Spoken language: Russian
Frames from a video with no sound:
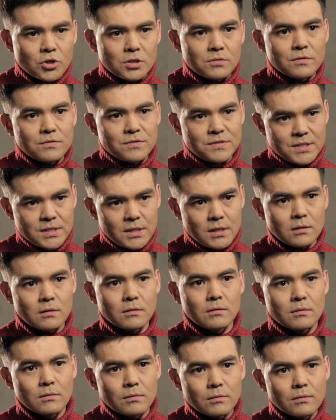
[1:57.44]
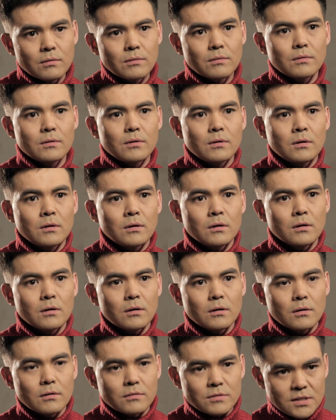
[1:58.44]
учитывать все
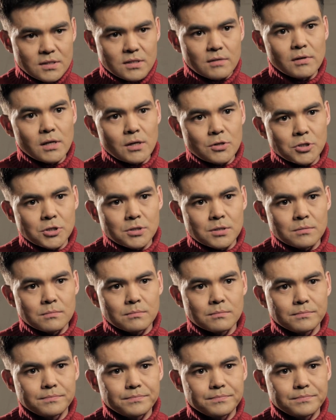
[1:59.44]
э, составляющие.